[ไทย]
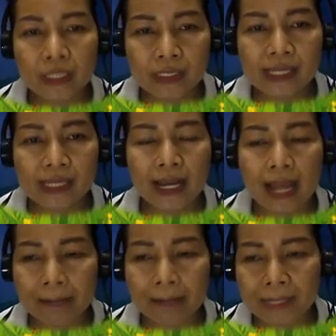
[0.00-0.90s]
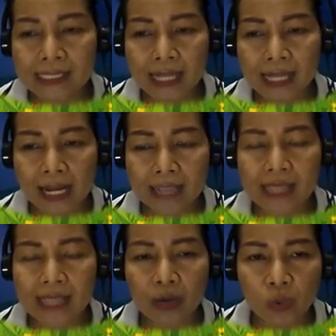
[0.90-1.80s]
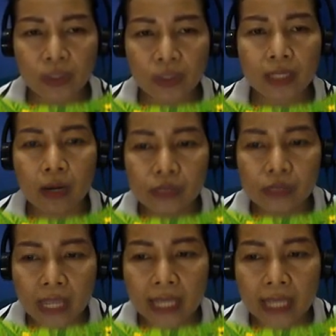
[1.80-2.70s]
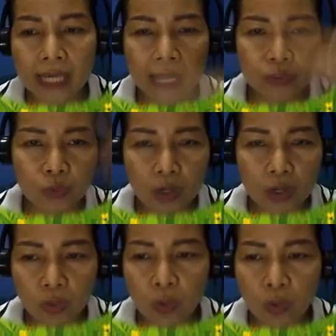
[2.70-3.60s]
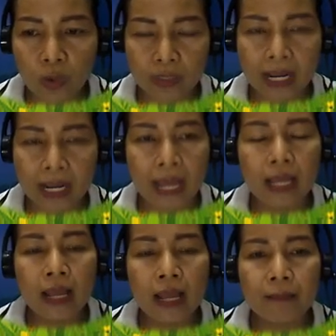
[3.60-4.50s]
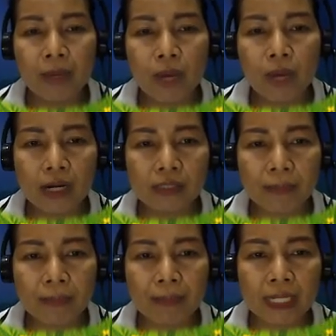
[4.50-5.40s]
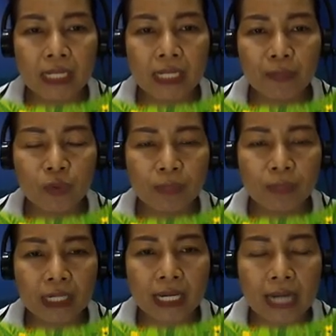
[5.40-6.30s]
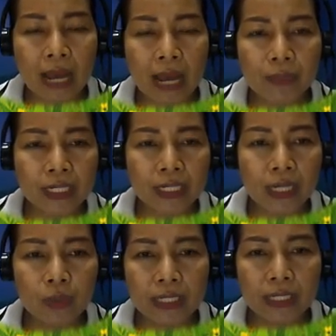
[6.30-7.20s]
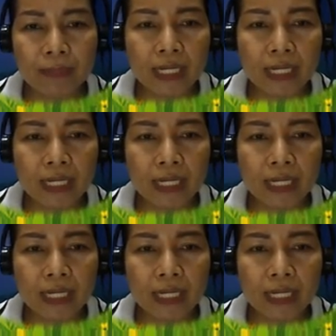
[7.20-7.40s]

คริสต์ศักราชเป็นศักราชสากลเขาใช้กันทั่วโลกนะคะ ไม่ว่าเราจะไปประเทศญี่ปุ่นประเทศลาวประเทศเกาหลี